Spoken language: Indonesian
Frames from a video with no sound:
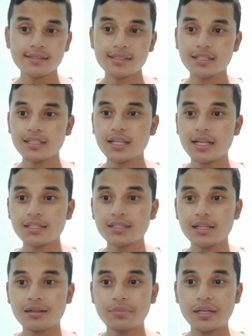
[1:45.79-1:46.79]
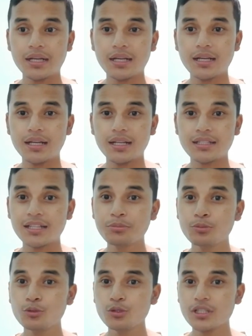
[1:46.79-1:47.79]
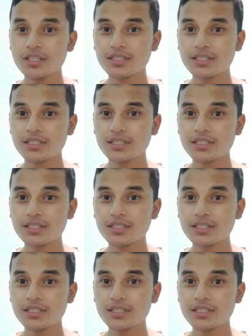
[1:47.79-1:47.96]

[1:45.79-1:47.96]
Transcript: Ini ada Pak ada Ibu ya.